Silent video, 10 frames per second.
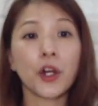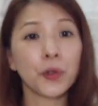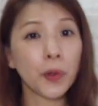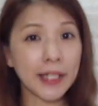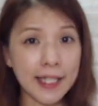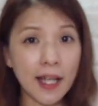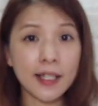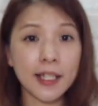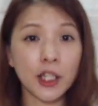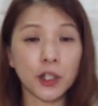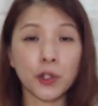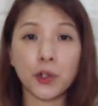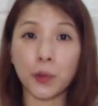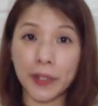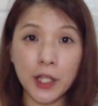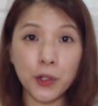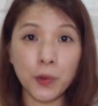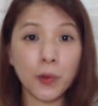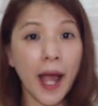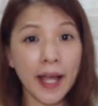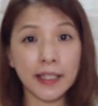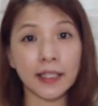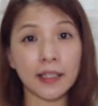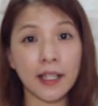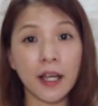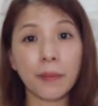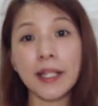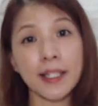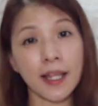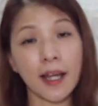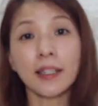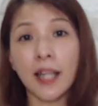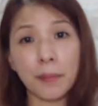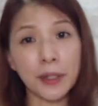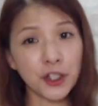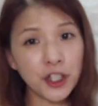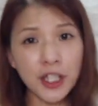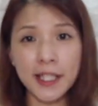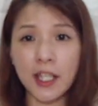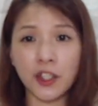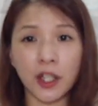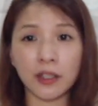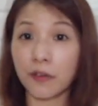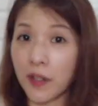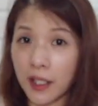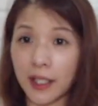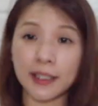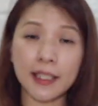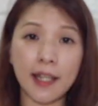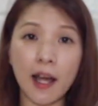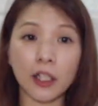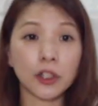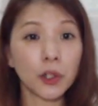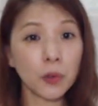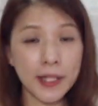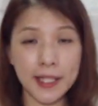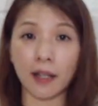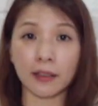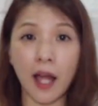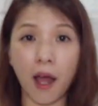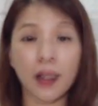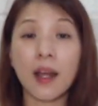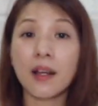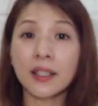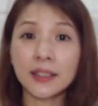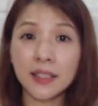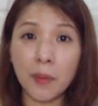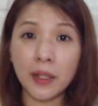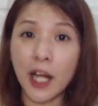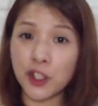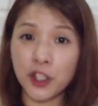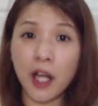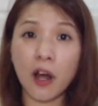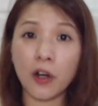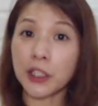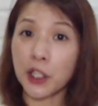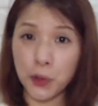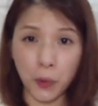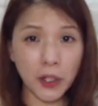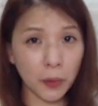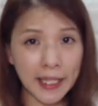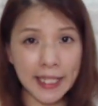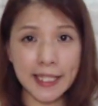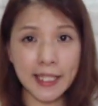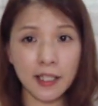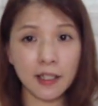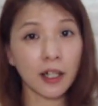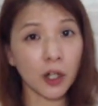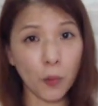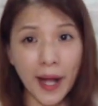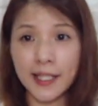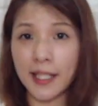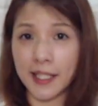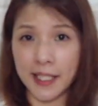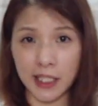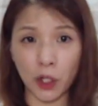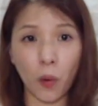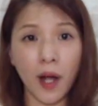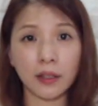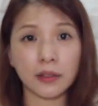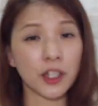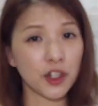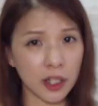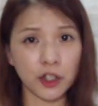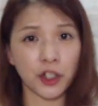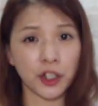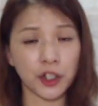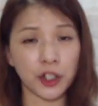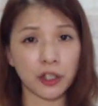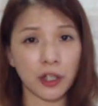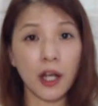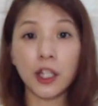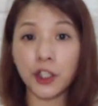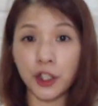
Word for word: 若你相信主耶稣爱你，并且他比世界上的任何力量都强大。那么他知道你所有内心和外在的情况的这个事实是